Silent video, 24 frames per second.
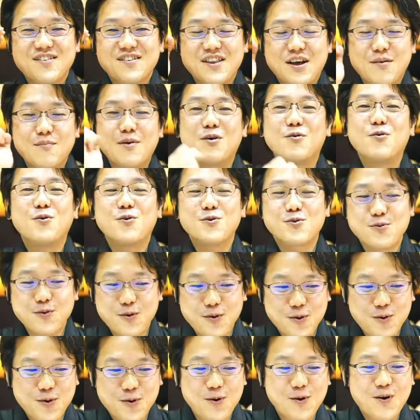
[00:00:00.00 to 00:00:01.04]
生放
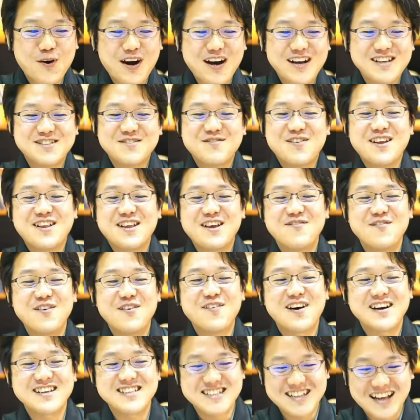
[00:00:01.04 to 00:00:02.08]
送を始めて
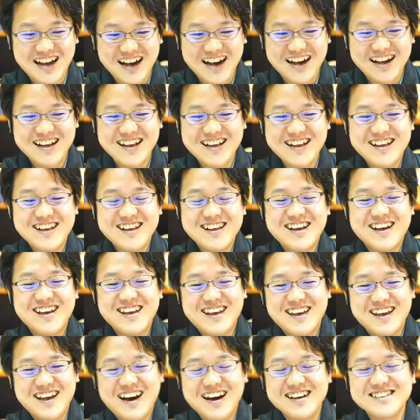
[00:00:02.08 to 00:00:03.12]
みました。
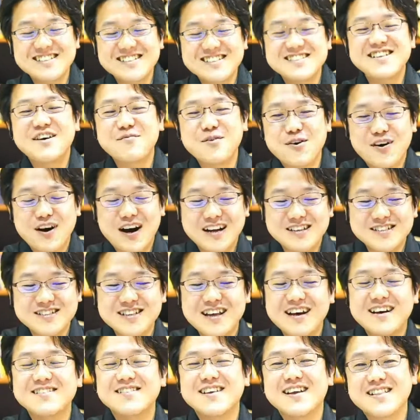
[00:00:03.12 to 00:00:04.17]
えー、明日も、明
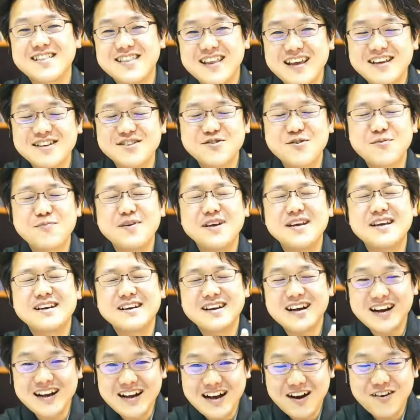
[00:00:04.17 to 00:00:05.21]
日、明後日、一応3
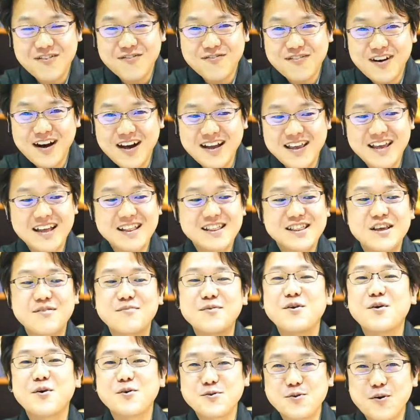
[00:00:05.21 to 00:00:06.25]
日間はやっ
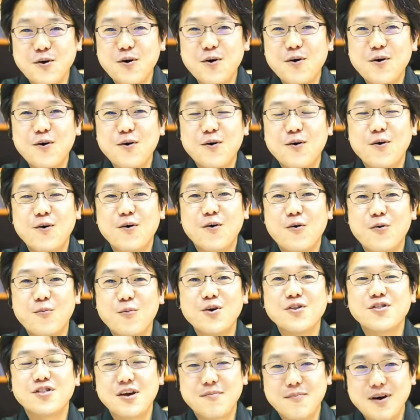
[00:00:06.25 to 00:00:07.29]
てみようと
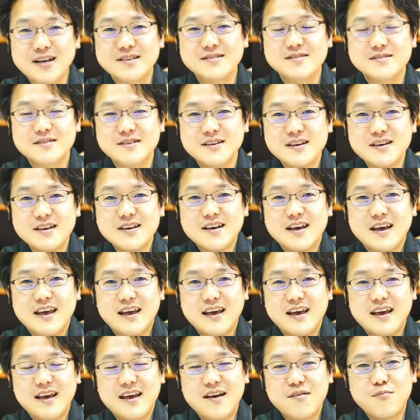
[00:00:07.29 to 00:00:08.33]
思ってます。
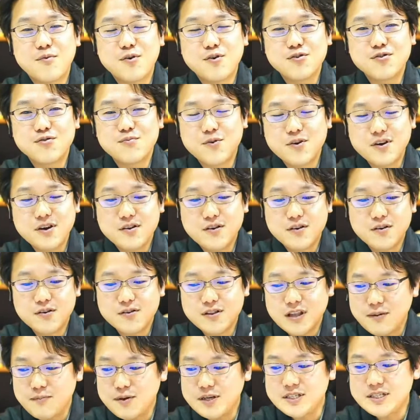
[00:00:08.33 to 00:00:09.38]
えー、僕もいろい
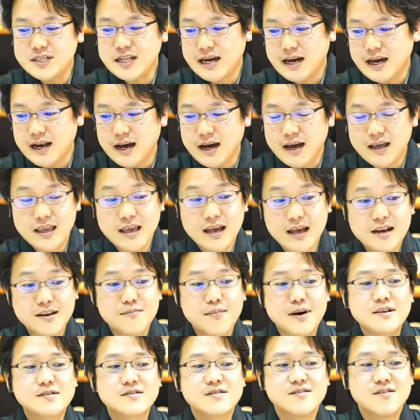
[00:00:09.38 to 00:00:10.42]
ろ試しながらやり
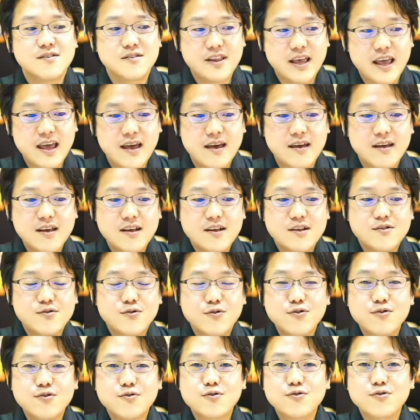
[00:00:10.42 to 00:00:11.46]
ますので、
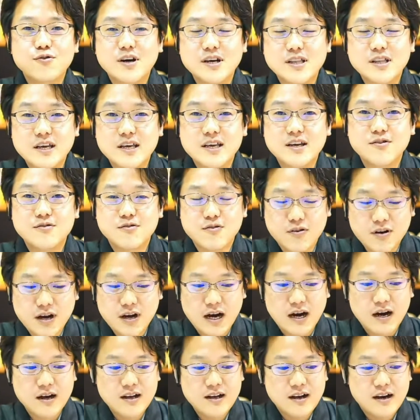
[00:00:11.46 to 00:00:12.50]
どういうことができるの
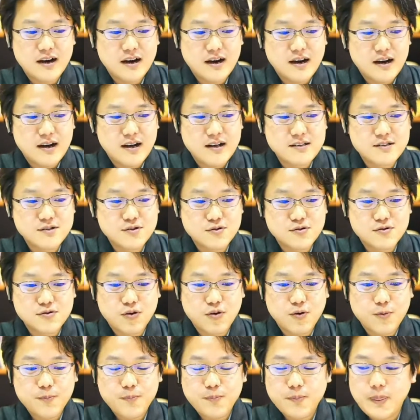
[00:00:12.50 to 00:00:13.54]
か、あちょっ
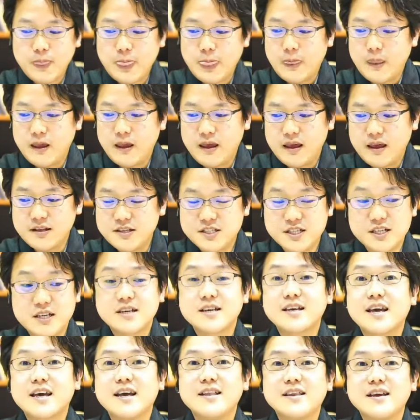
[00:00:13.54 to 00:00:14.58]
と、えー、
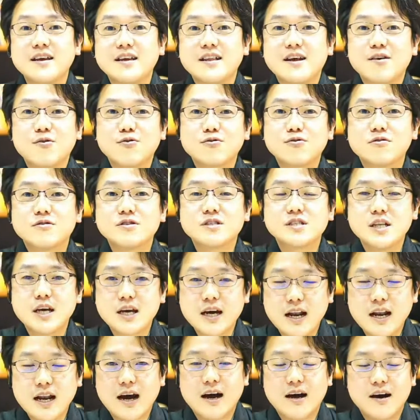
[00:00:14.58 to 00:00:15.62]
実験的なことをし
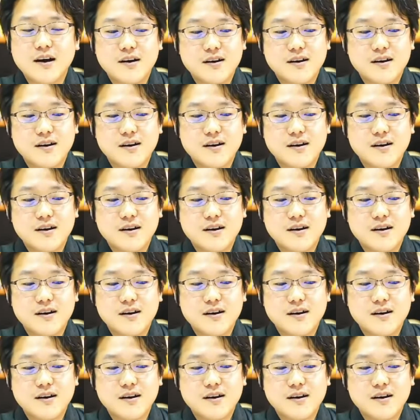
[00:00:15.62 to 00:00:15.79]
ながら